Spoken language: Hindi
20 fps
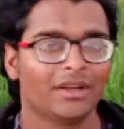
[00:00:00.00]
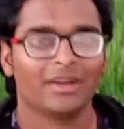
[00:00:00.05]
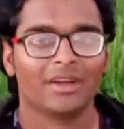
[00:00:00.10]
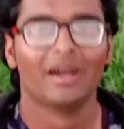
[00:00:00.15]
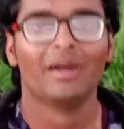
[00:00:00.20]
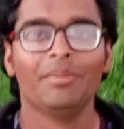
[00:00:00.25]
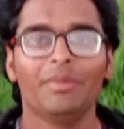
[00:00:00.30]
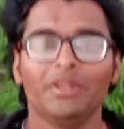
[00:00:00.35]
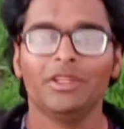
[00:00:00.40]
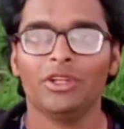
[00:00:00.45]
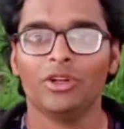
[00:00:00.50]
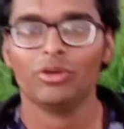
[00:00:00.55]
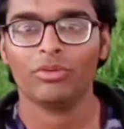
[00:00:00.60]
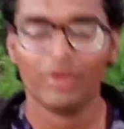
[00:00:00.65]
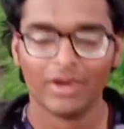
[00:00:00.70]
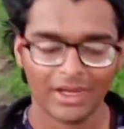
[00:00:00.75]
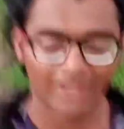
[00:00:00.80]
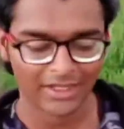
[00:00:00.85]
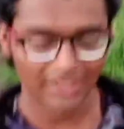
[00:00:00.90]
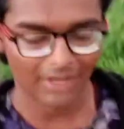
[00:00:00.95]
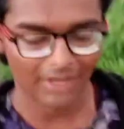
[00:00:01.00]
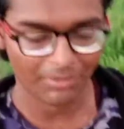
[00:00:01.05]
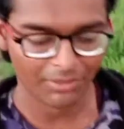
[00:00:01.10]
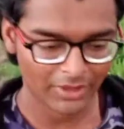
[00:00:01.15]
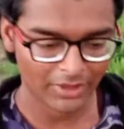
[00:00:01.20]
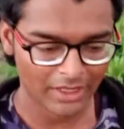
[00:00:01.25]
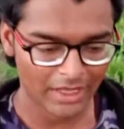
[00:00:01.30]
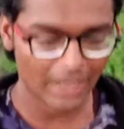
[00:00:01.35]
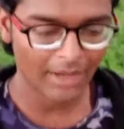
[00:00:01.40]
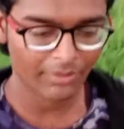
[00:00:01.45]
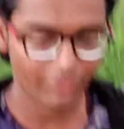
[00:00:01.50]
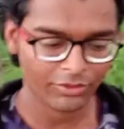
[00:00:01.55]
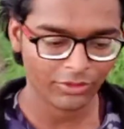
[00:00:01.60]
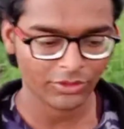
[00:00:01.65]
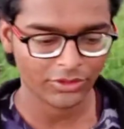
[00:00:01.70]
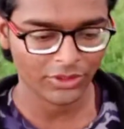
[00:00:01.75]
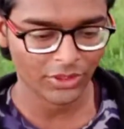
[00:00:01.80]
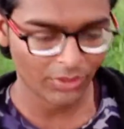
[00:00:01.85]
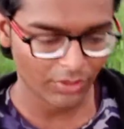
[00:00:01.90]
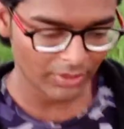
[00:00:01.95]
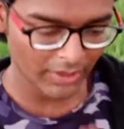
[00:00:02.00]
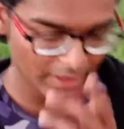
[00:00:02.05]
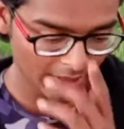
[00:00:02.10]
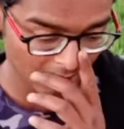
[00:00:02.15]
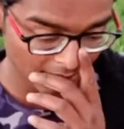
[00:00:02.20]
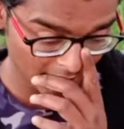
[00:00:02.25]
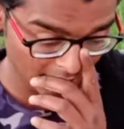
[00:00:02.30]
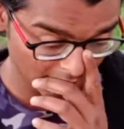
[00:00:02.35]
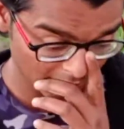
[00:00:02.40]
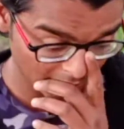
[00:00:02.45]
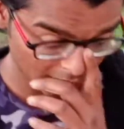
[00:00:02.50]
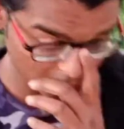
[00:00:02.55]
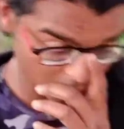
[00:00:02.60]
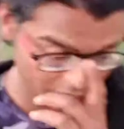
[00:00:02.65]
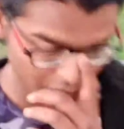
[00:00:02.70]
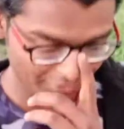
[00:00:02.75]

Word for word: काफ़ी दिनों बाद अब आप सोच रहे होंगे कि यार